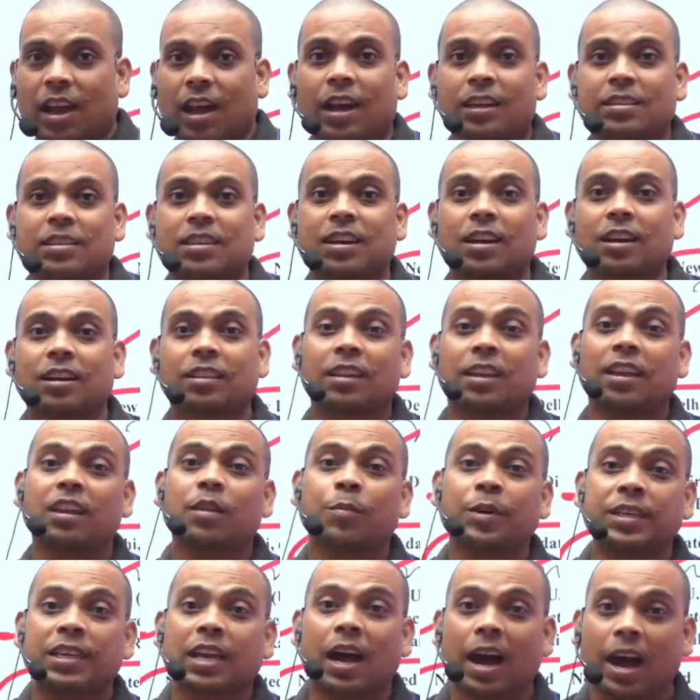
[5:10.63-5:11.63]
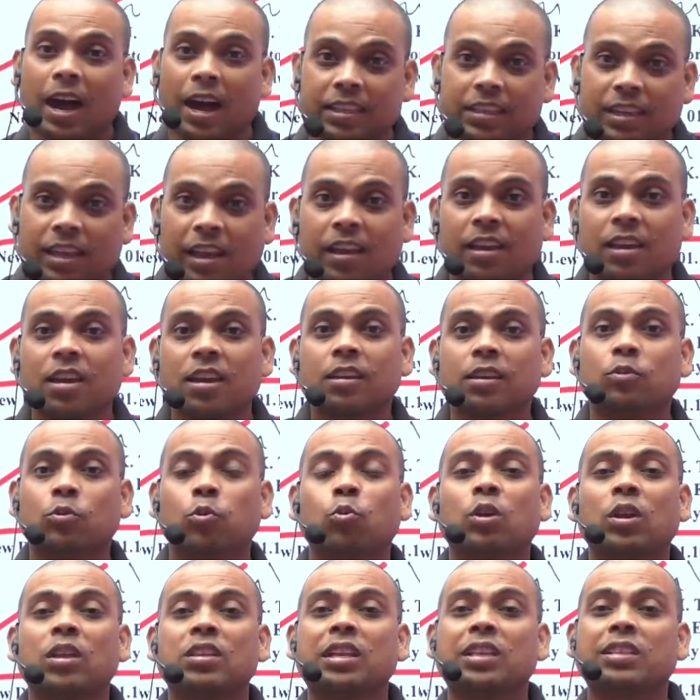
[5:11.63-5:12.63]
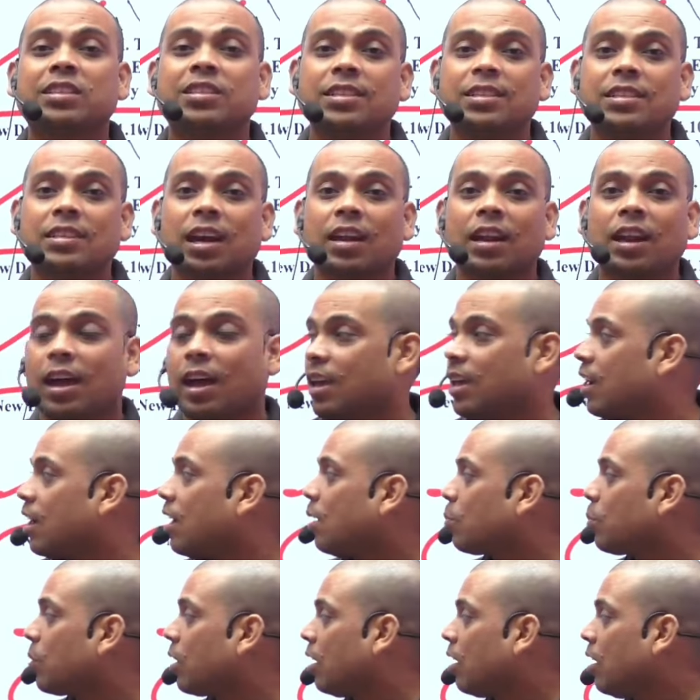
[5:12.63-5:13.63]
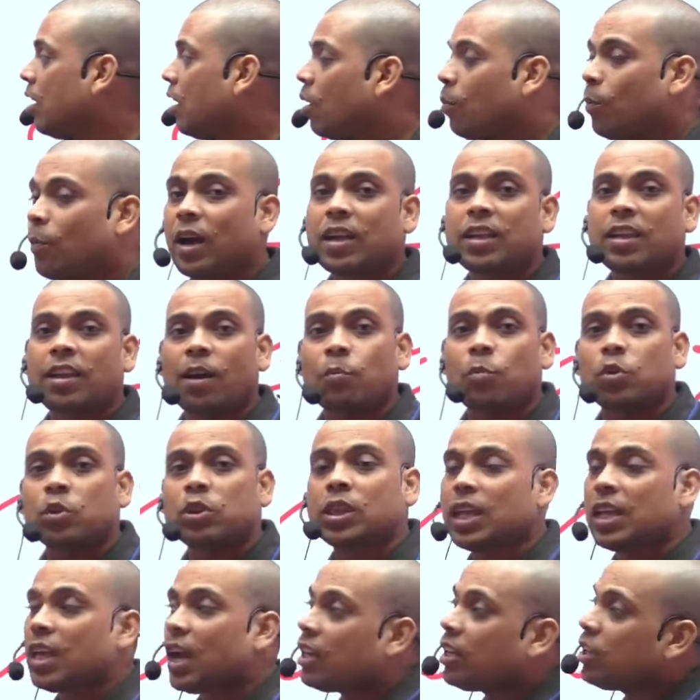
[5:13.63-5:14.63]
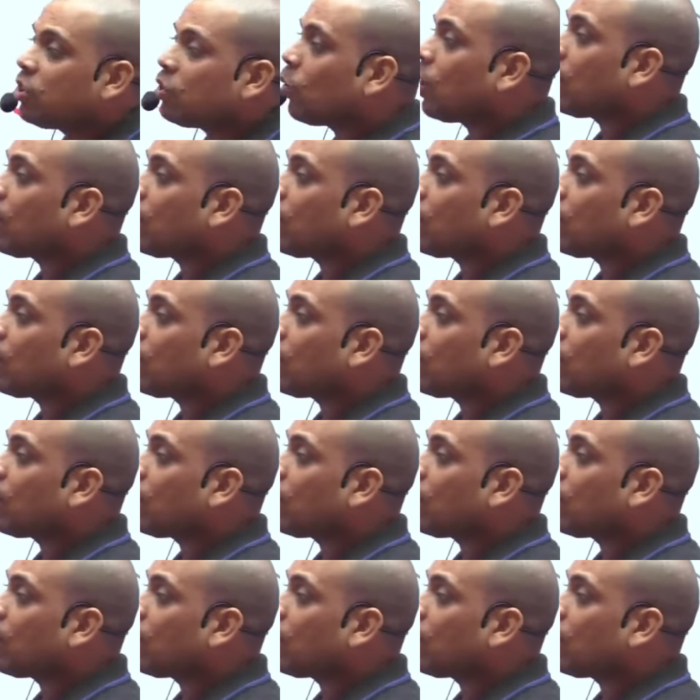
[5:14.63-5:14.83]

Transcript: आशा करते हैं कि भैया आ जाए कि थोड़ा सा जी जान आएगा आपका बाकी आप लोग तैयारी जो है